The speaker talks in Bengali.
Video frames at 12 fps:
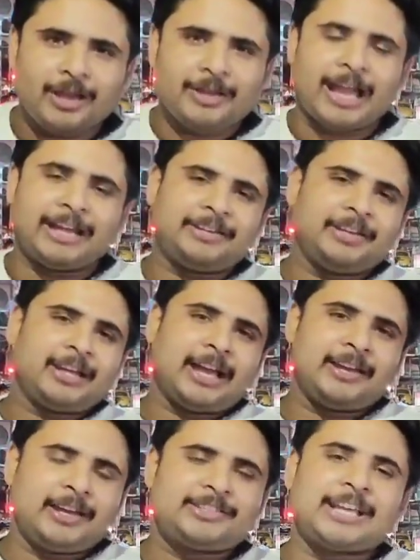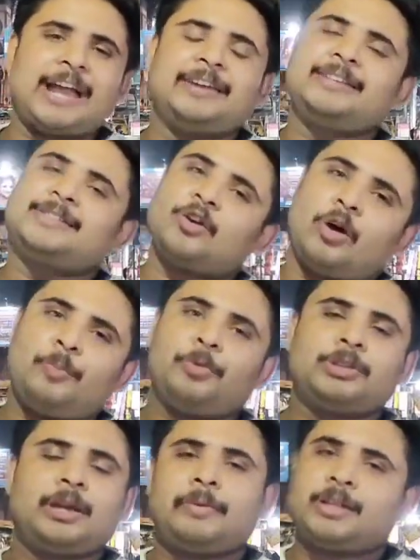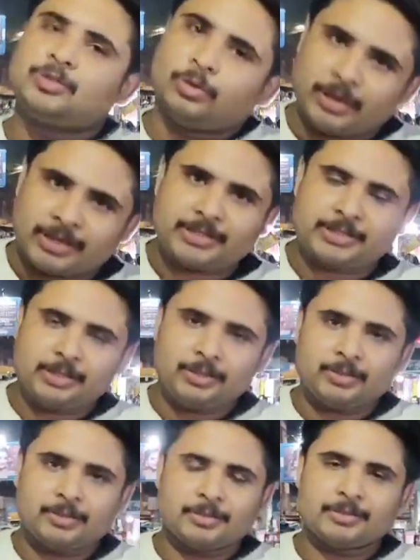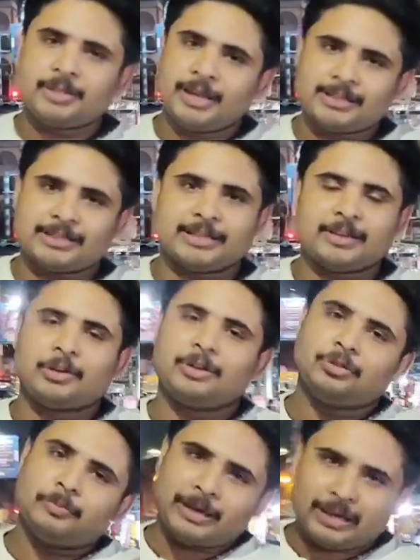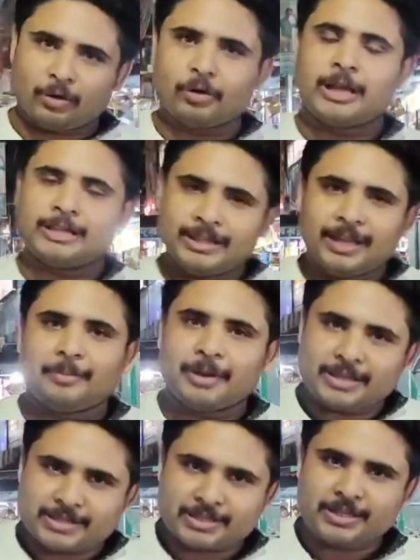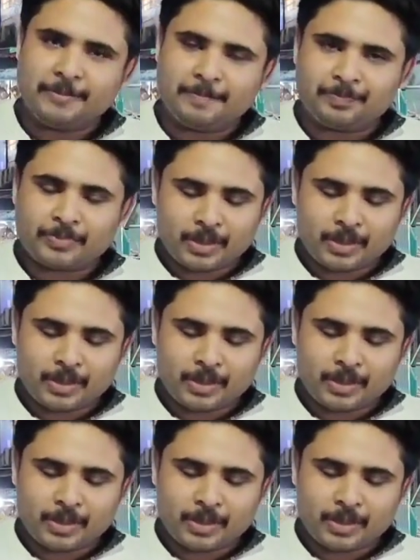আমরা নাইনটি নাইনের চাইনিজ কম্বোতে আমরা চলে এসেছি ঠিক আছে এটাও কিন্তু বেলঘরিয়াতেই আমরা এসেছি